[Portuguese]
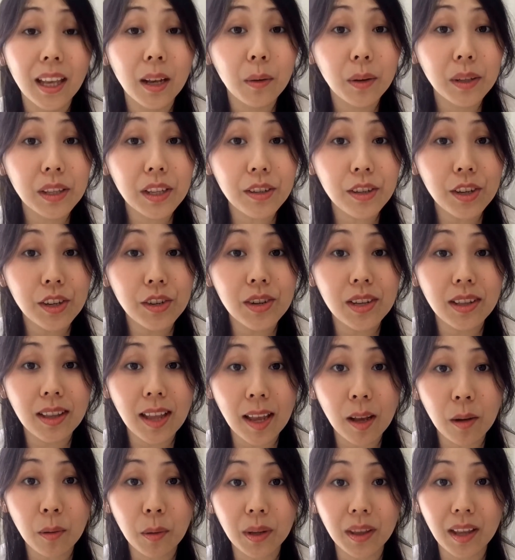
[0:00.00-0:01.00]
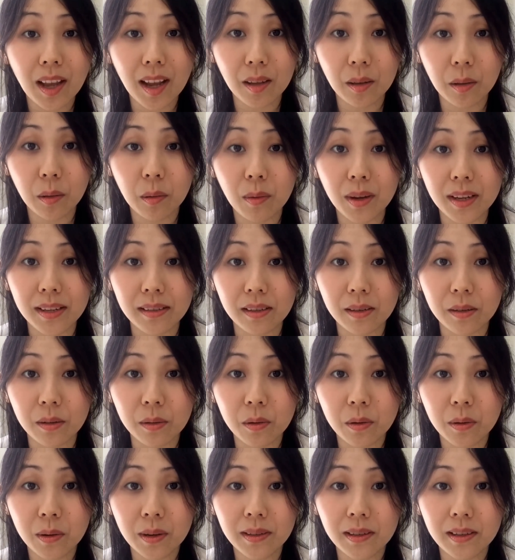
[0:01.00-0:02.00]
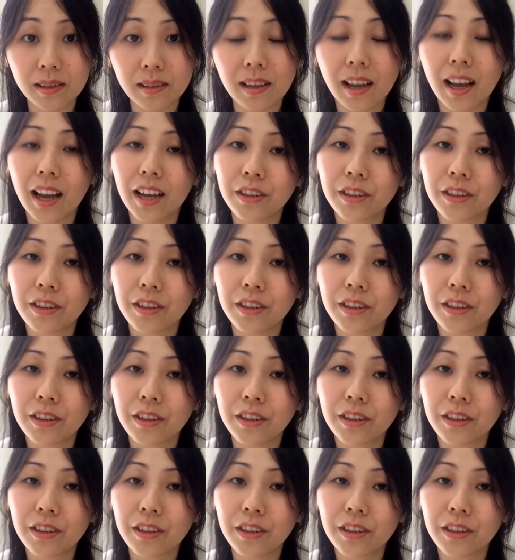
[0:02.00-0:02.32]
E quando a gente tem cuidado com essas coisas,